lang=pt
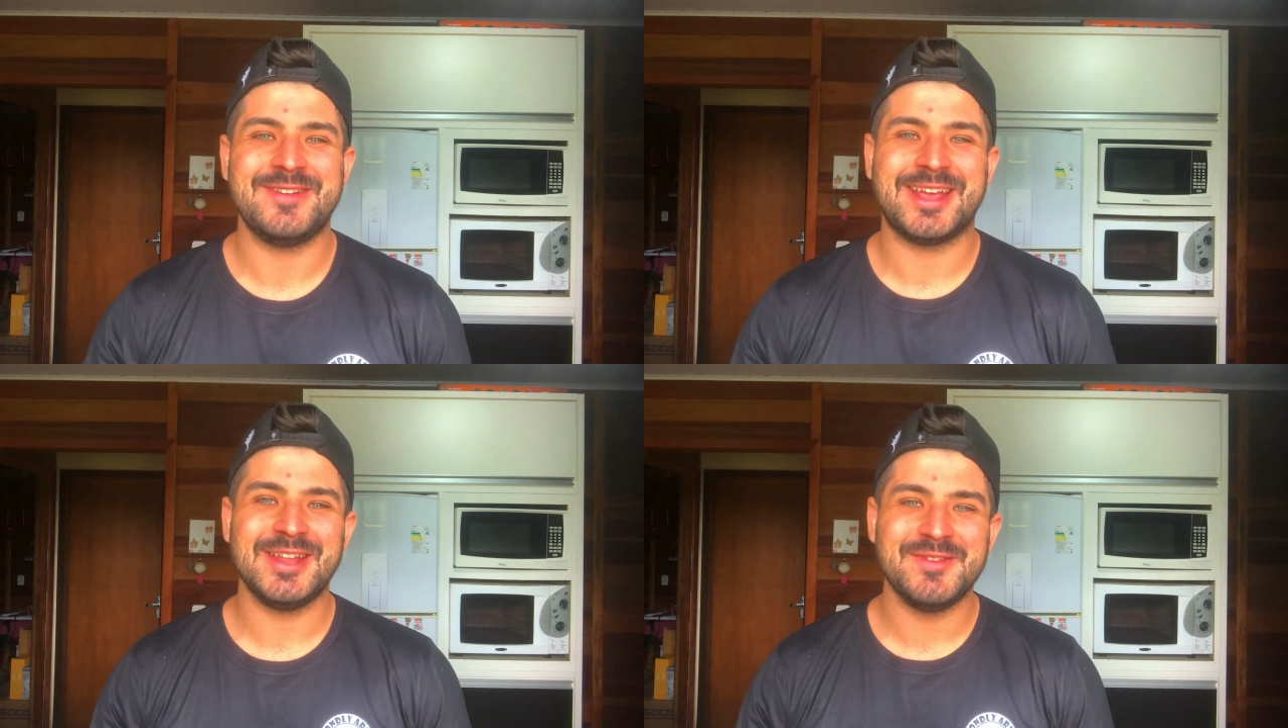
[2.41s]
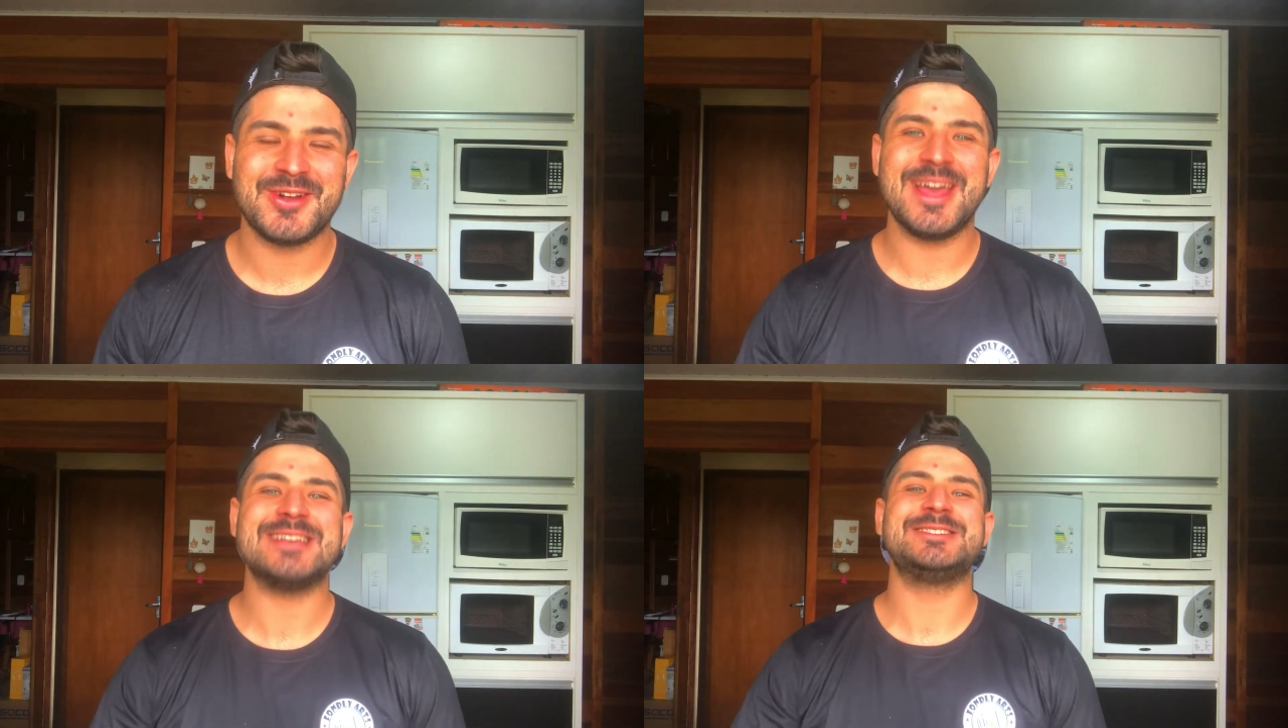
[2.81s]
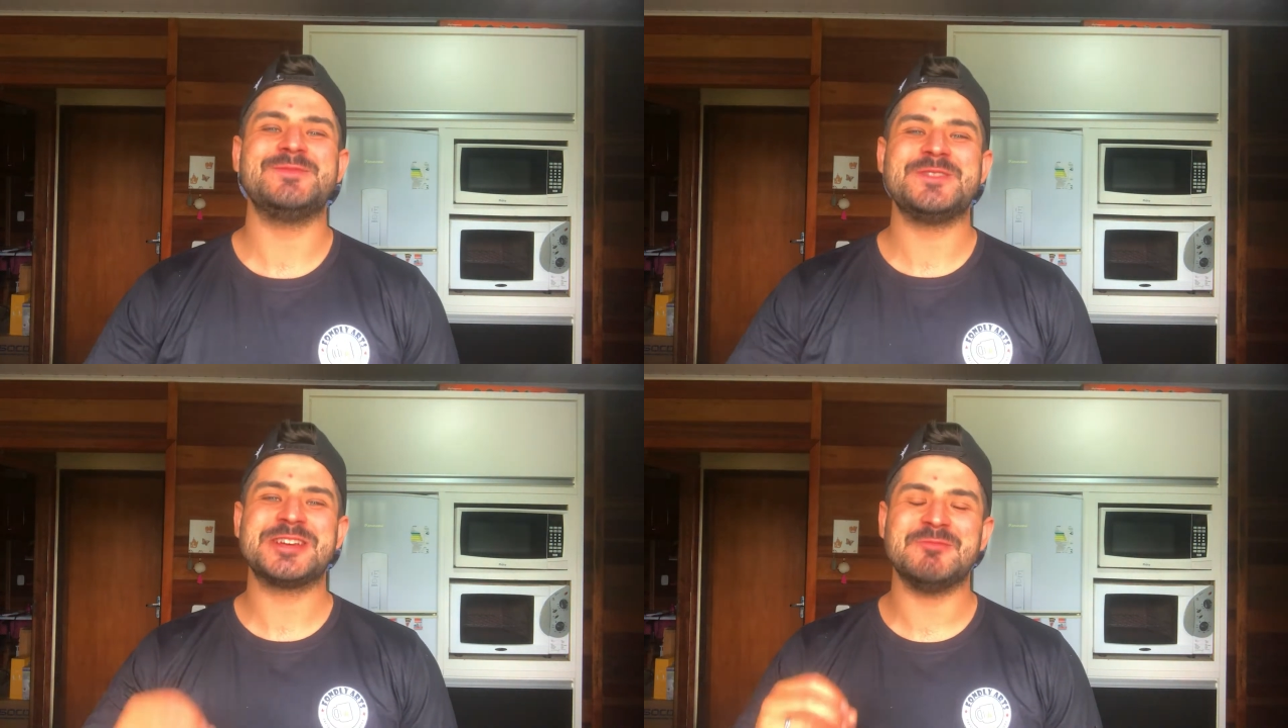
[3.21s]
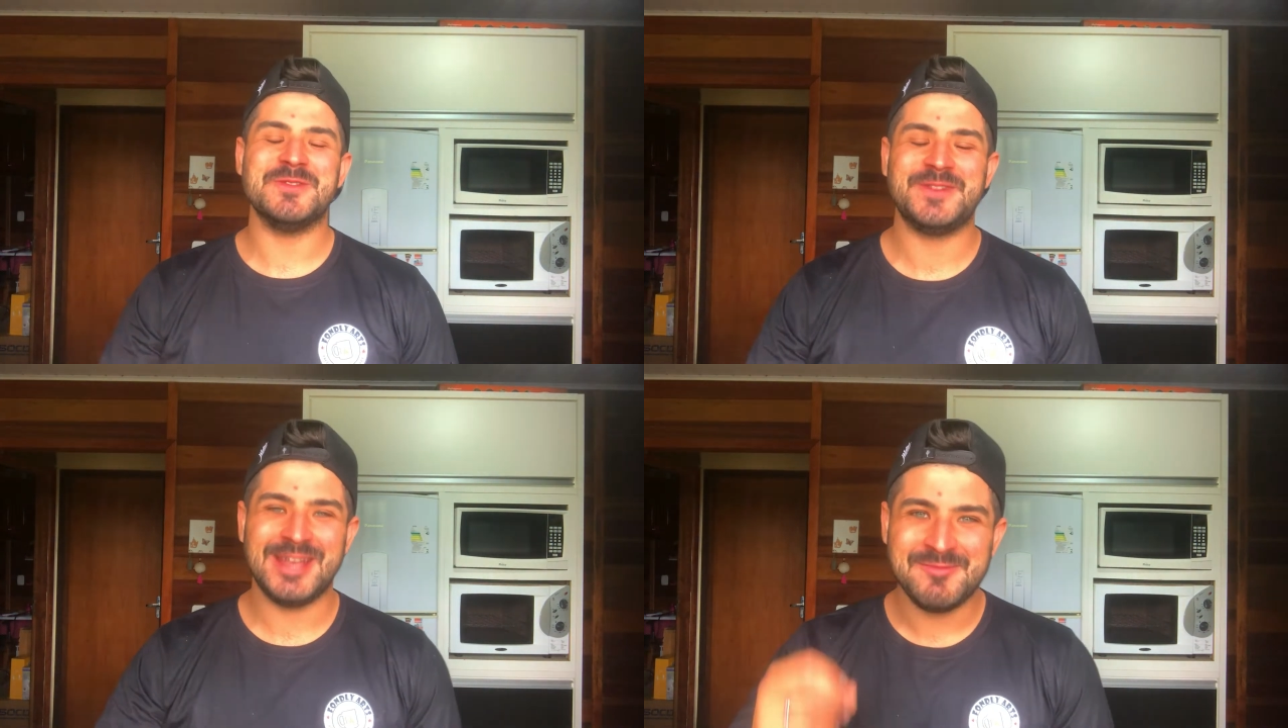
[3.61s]
Para quem não me conhece, eu me chamo
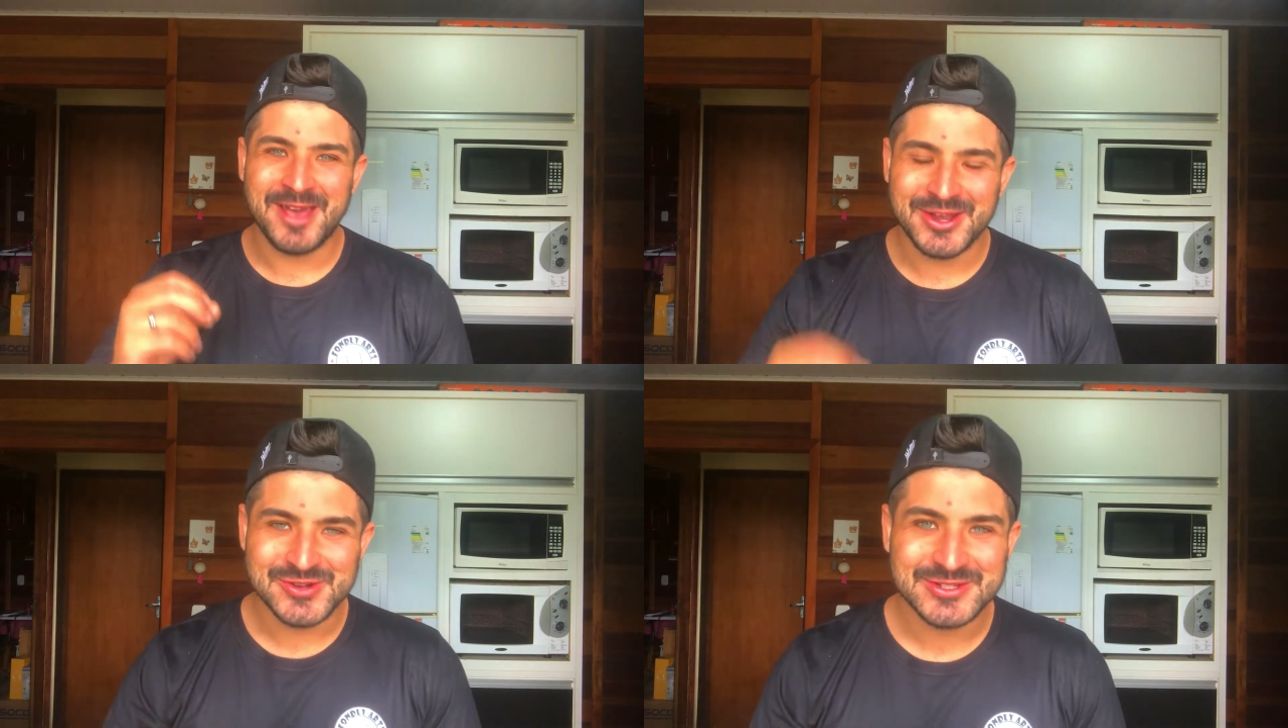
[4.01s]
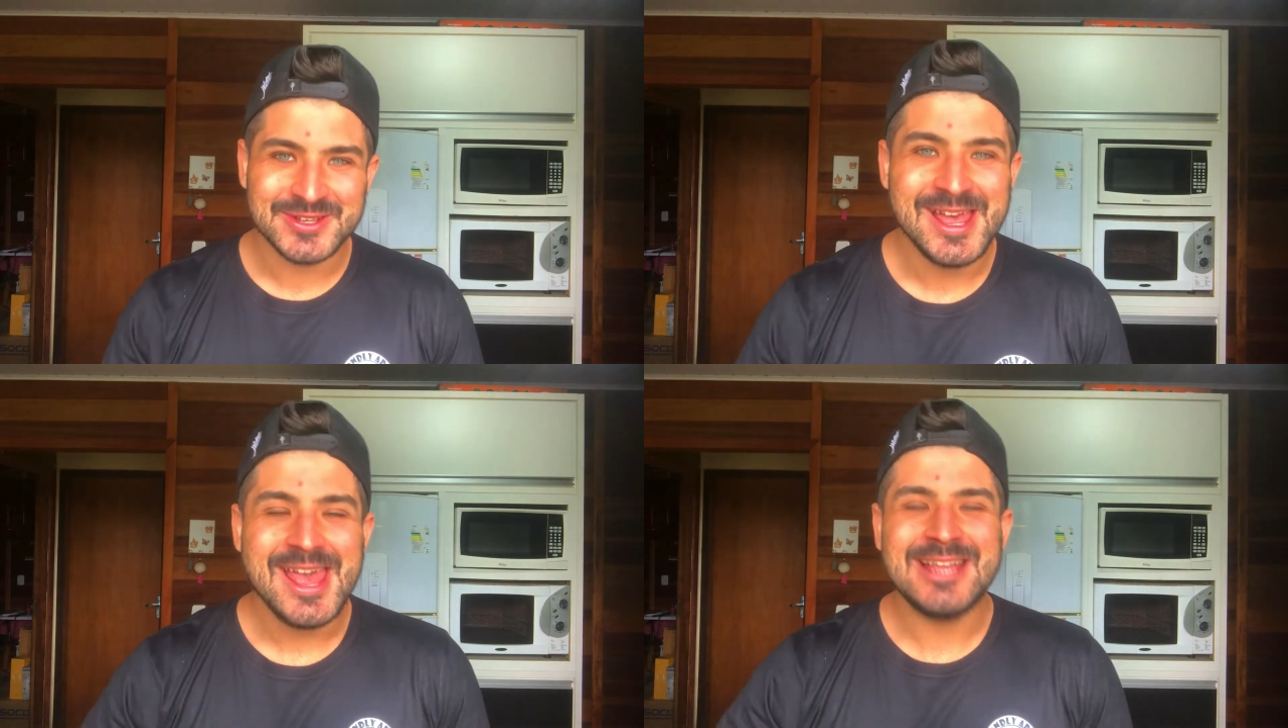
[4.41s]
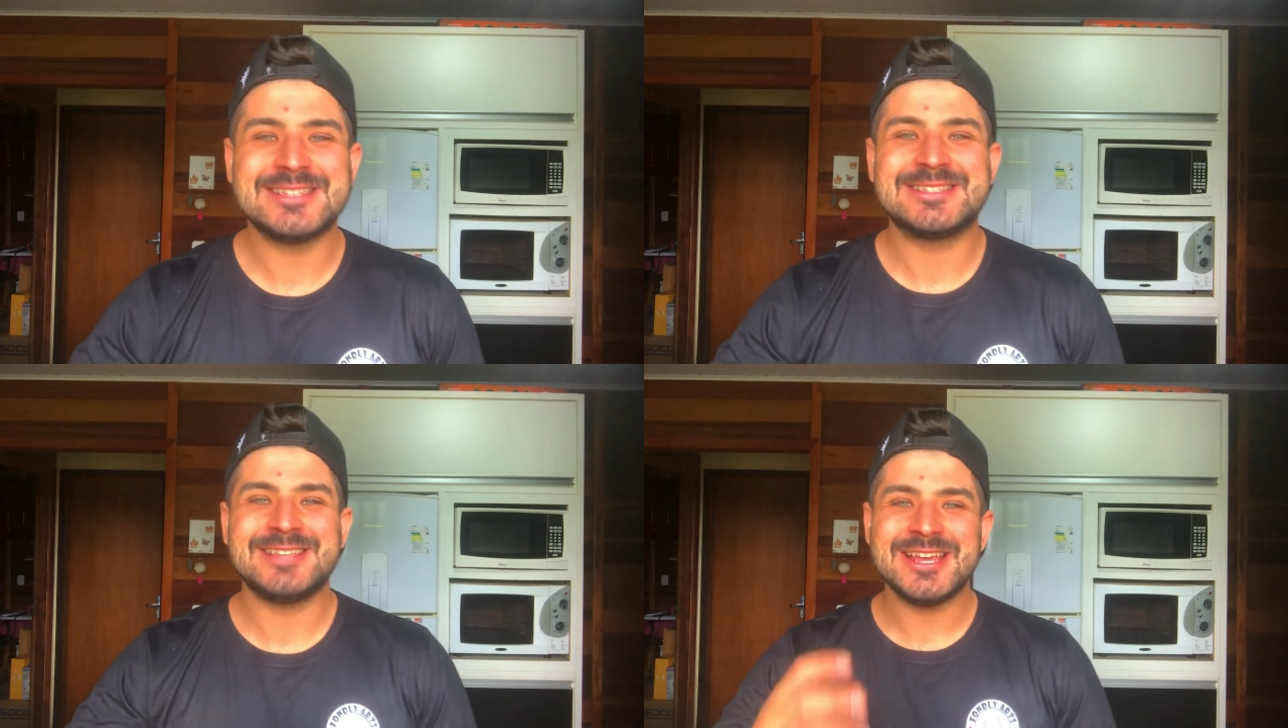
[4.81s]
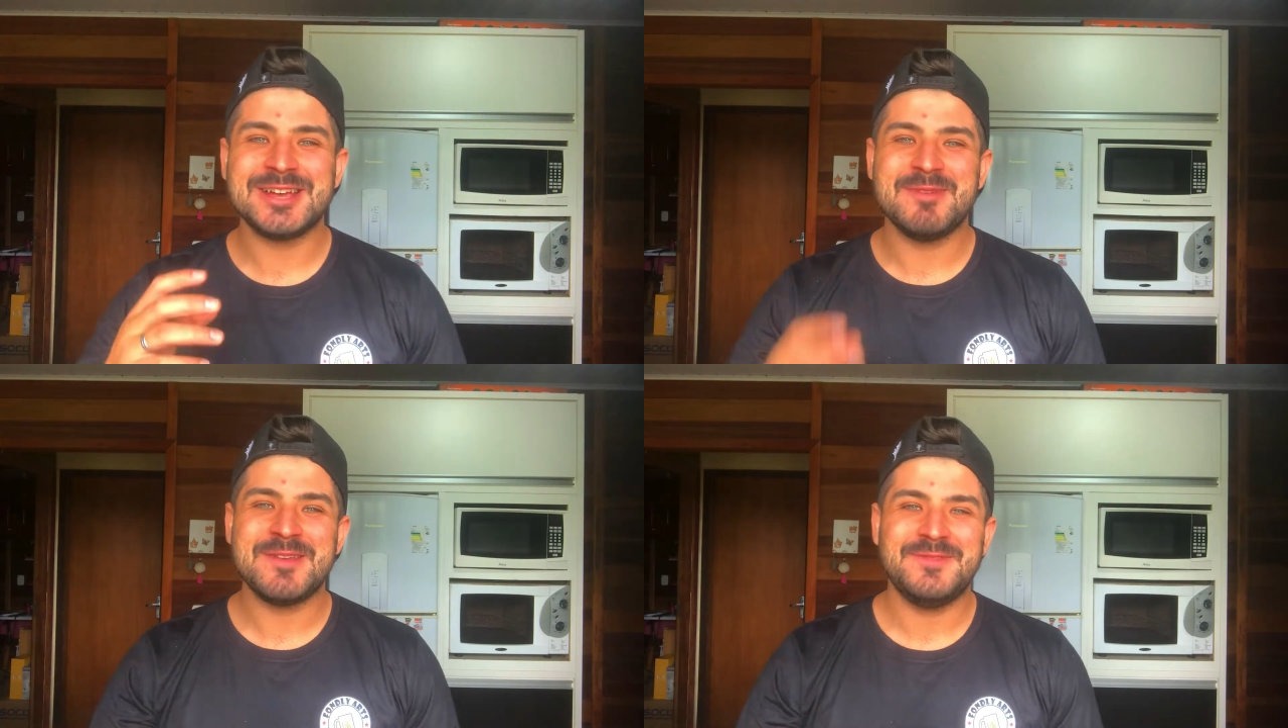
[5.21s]
Felipe Heroso e
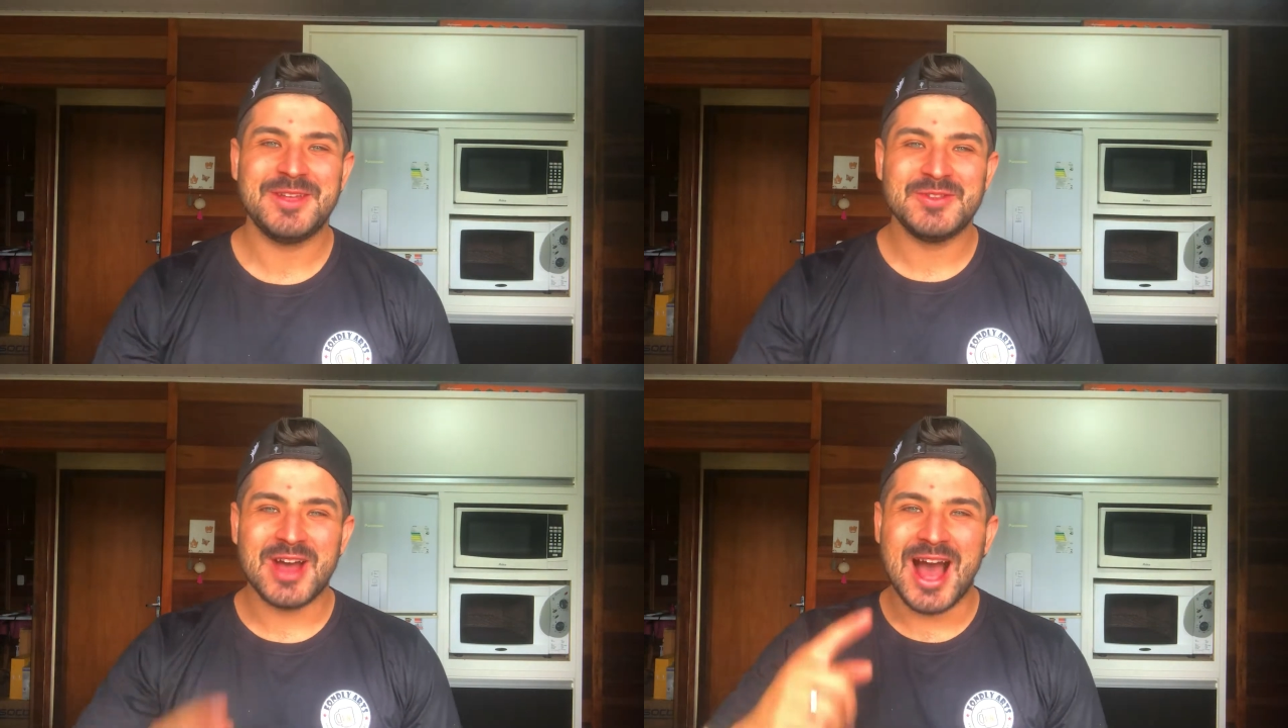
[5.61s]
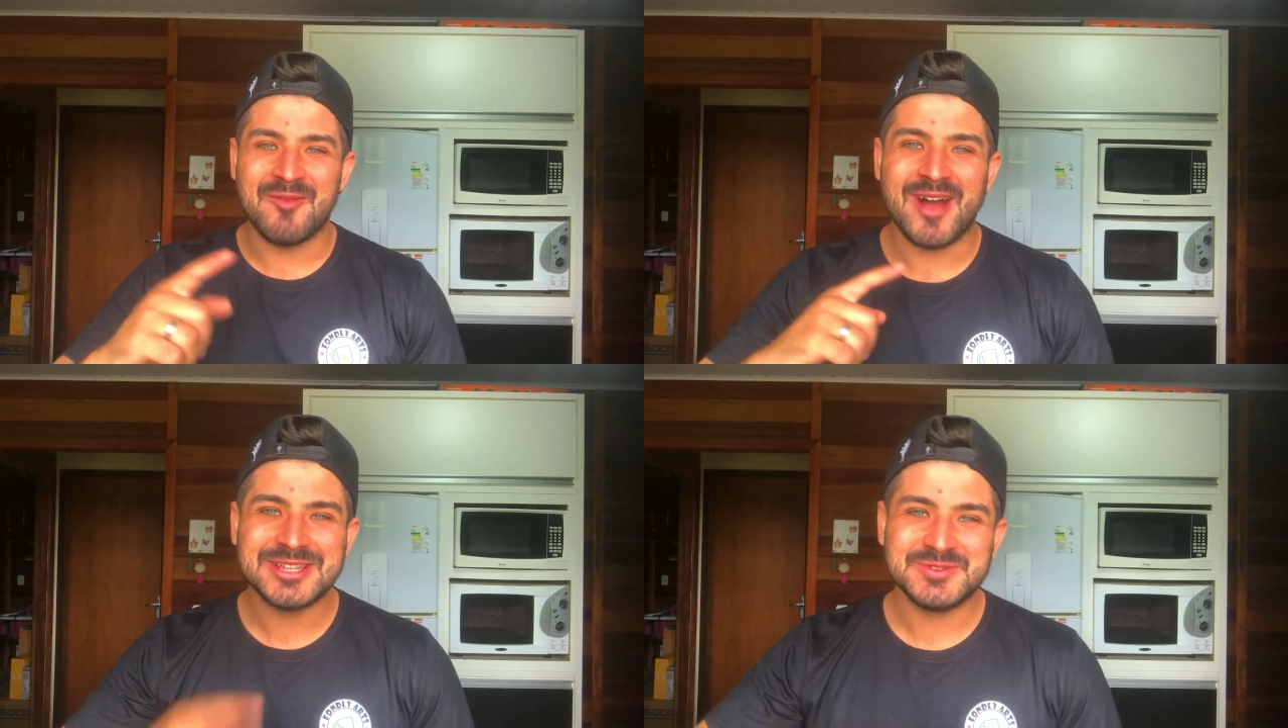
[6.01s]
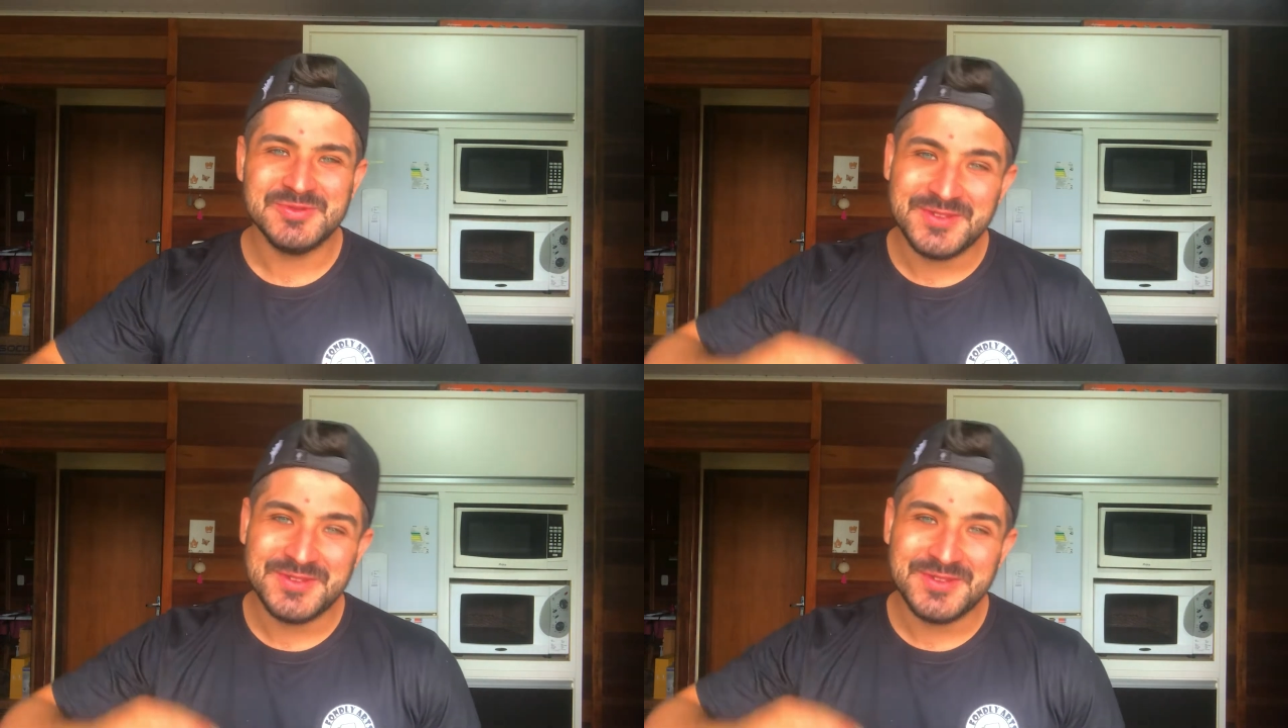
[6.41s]
seja bem-vindo a mais um